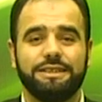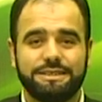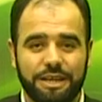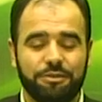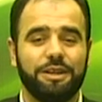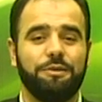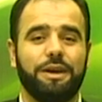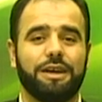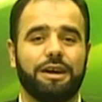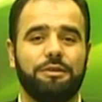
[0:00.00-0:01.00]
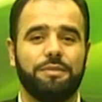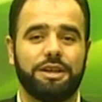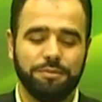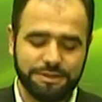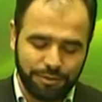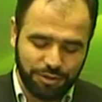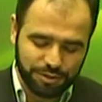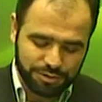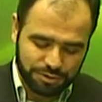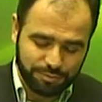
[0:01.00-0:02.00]
sevgili Peygamberimiz
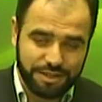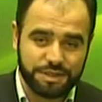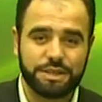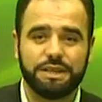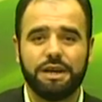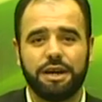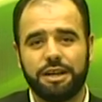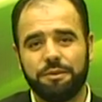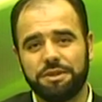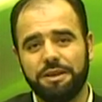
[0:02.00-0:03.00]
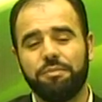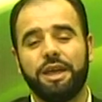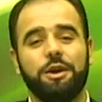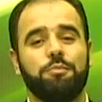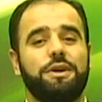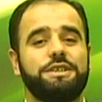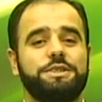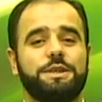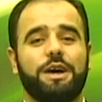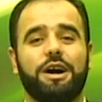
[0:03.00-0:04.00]
biliyorsunuz Mescid-i Haram'da Mescid-i